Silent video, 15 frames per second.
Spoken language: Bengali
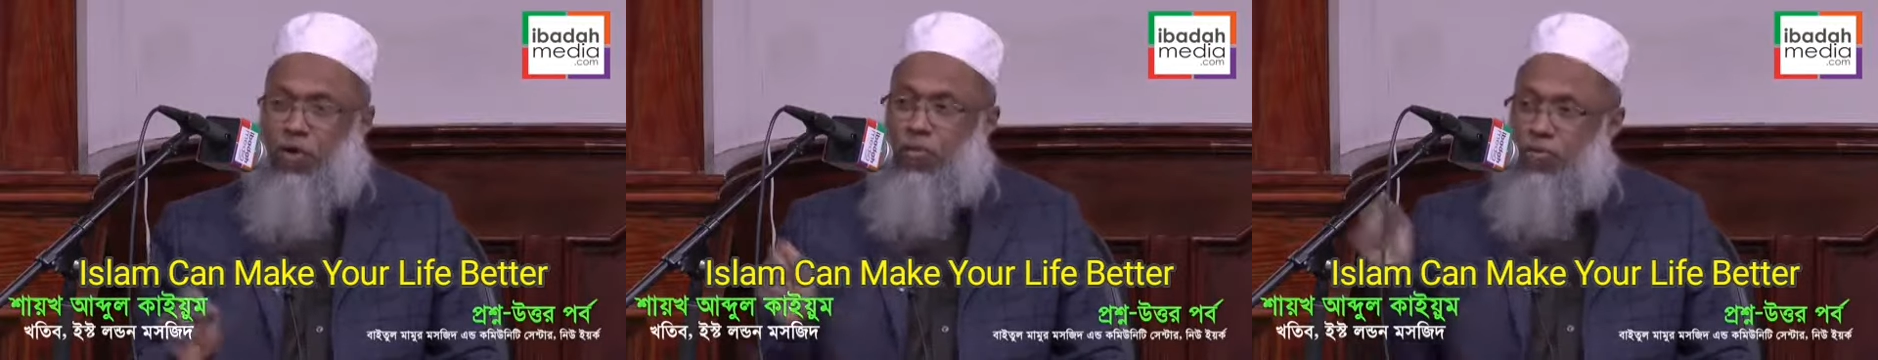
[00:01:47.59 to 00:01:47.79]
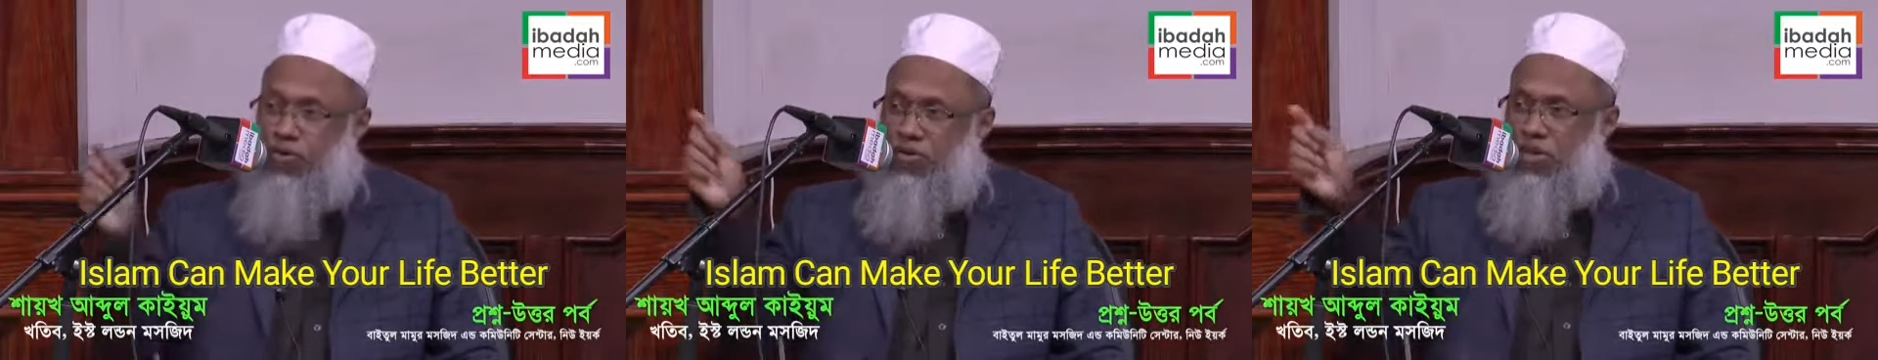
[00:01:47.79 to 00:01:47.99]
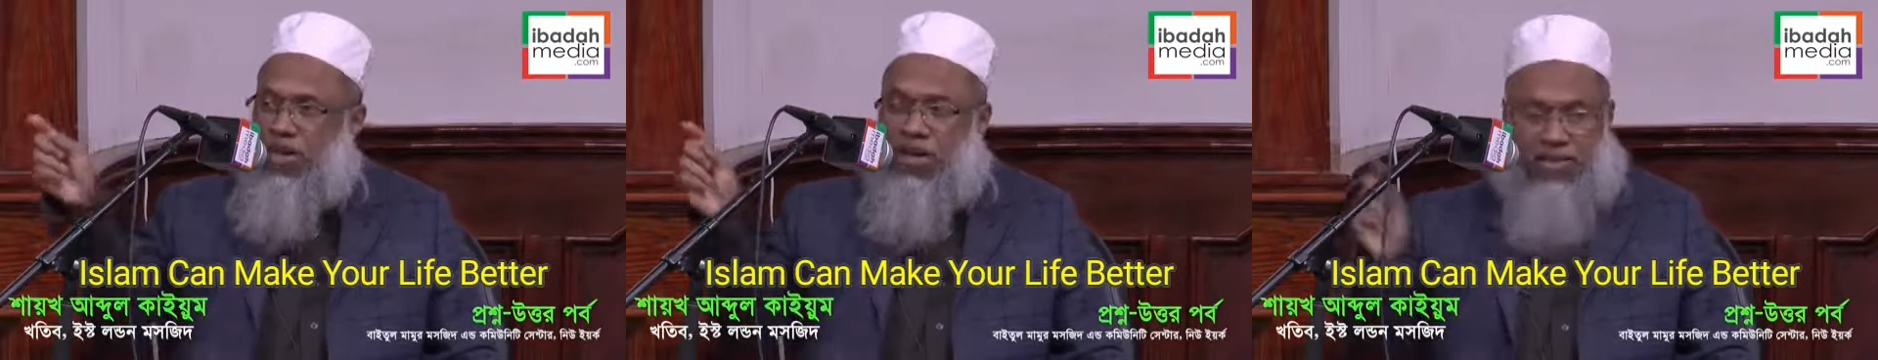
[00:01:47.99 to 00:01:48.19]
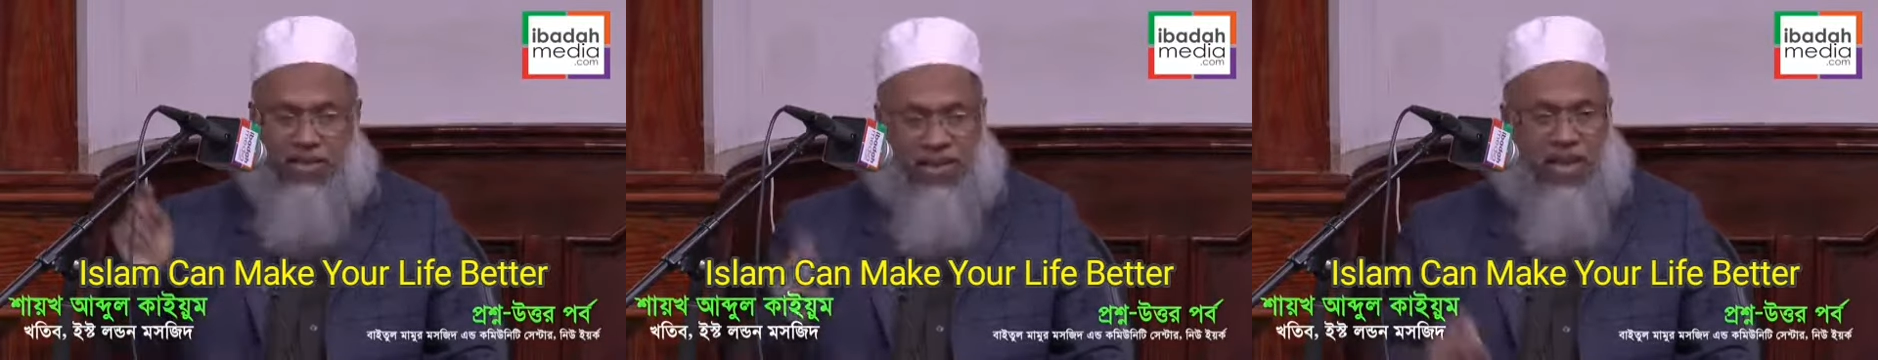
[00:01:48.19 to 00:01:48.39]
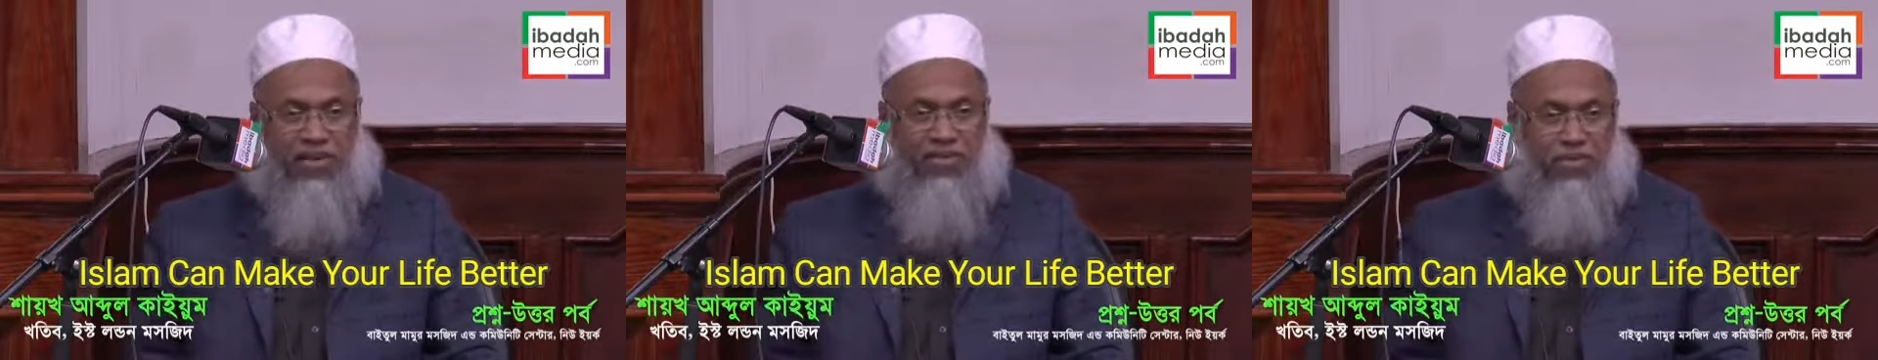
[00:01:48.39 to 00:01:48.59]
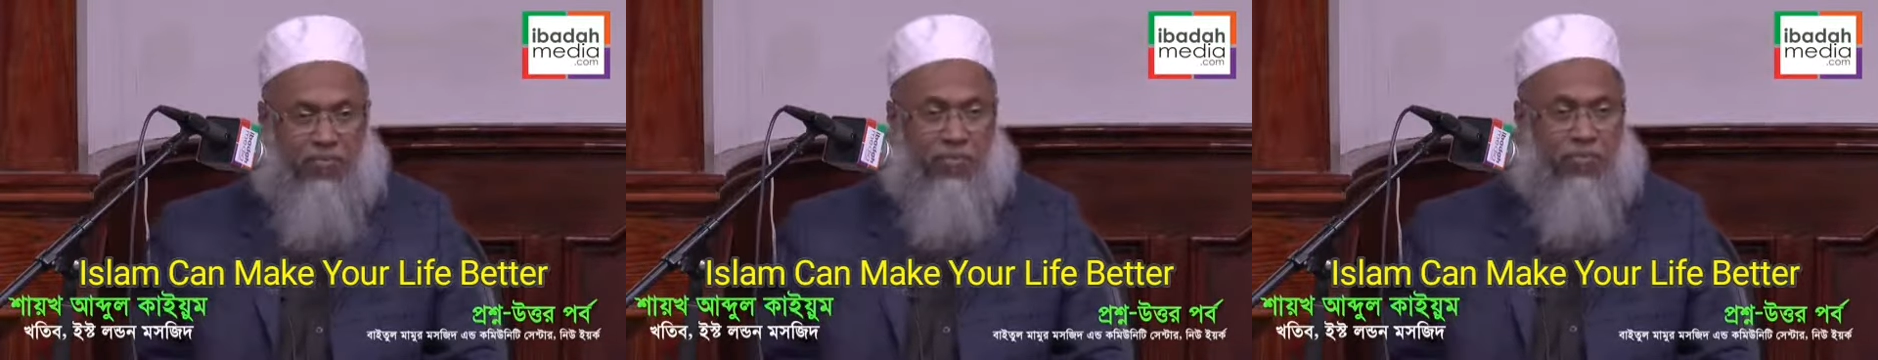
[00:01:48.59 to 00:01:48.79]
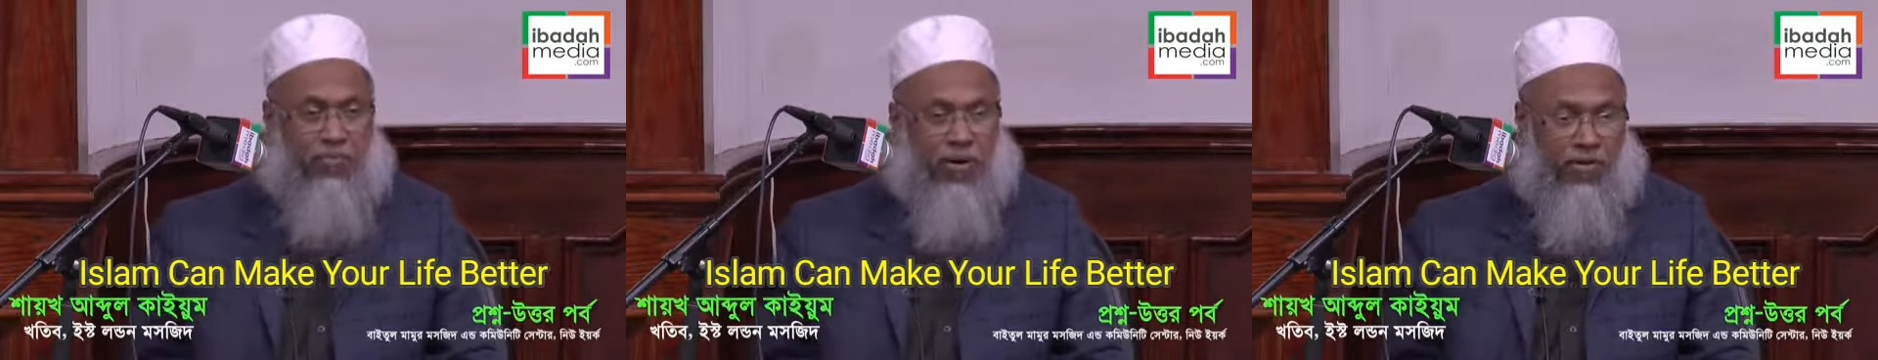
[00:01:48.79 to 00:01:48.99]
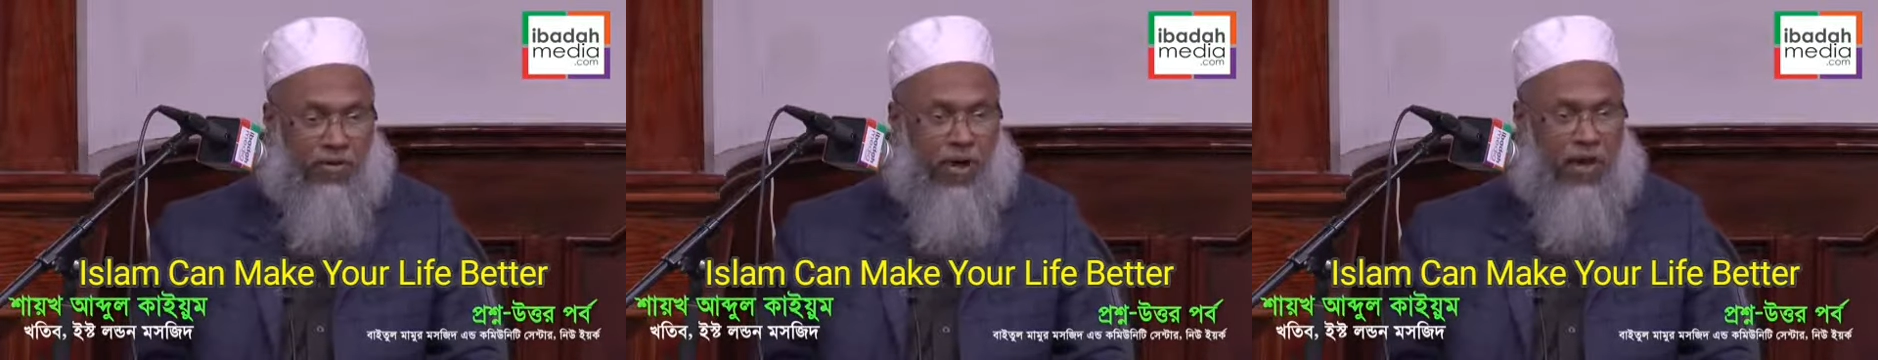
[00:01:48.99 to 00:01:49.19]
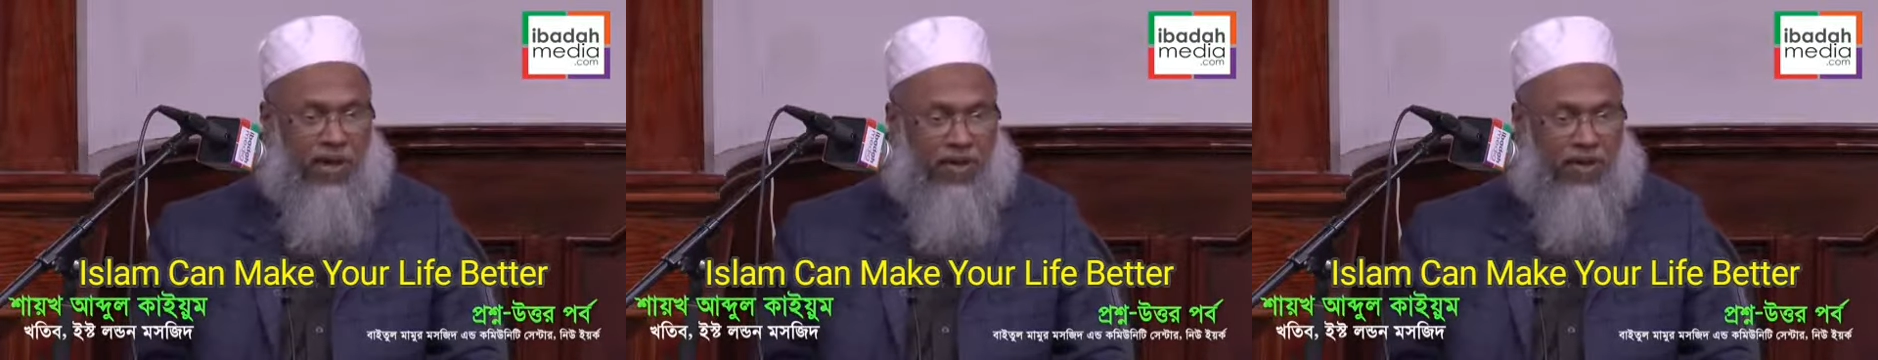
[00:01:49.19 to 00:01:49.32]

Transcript: অমুক জায়গায় গিয়ে একজন বড়